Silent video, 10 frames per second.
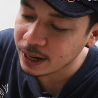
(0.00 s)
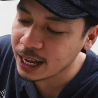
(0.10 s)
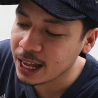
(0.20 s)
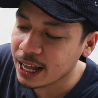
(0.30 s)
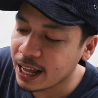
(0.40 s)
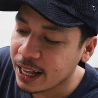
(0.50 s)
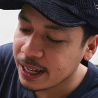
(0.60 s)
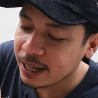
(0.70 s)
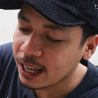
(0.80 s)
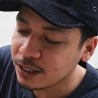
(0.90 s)
Nah,
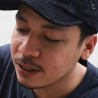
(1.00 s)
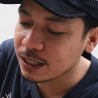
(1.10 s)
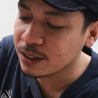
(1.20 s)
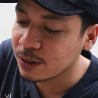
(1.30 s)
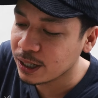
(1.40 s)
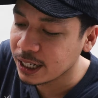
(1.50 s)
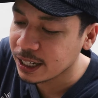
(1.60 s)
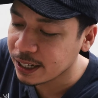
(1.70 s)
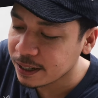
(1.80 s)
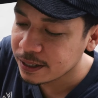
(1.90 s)
lanjut kita turun
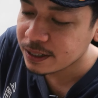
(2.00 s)
nih.